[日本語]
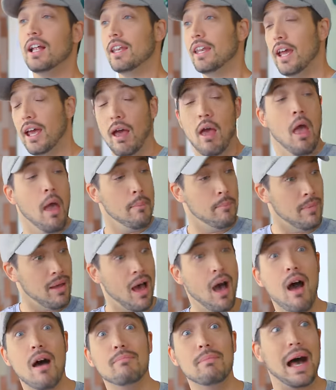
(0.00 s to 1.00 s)
でマ
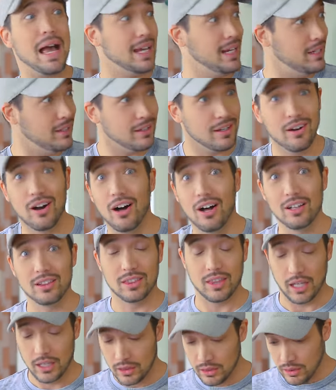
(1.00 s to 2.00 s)
マいる
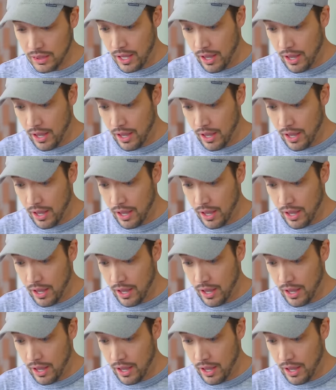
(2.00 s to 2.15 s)
よって言っ